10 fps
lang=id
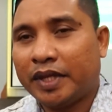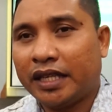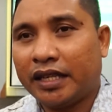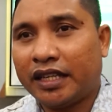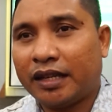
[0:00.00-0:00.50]

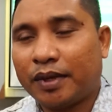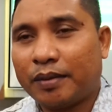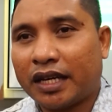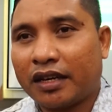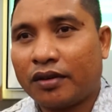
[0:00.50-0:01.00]
dirinya
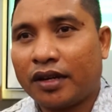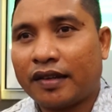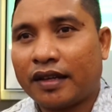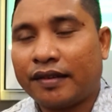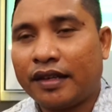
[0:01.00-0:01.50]
berbagai
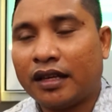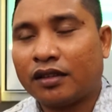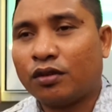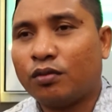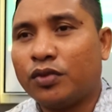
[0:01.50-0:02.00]
organisasi
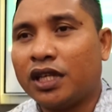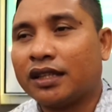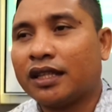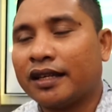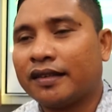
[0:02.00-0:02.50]
atau
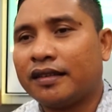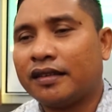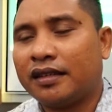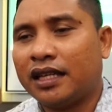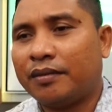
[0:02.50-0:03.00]
komunitas
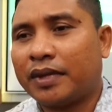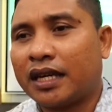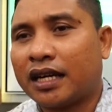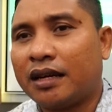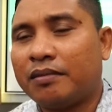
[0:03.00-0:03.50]
dalam
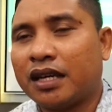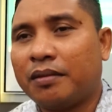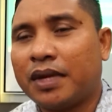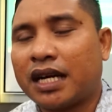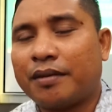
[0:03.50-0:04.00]
rangka
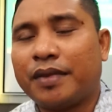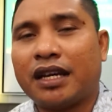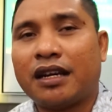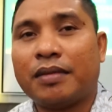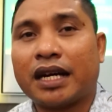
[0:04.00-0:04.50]
mengembangkan
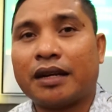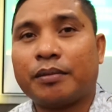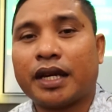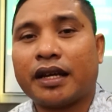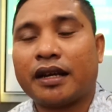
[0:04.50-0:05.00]
dan bakat
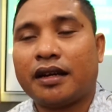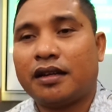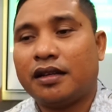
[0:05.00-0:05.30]
mereka.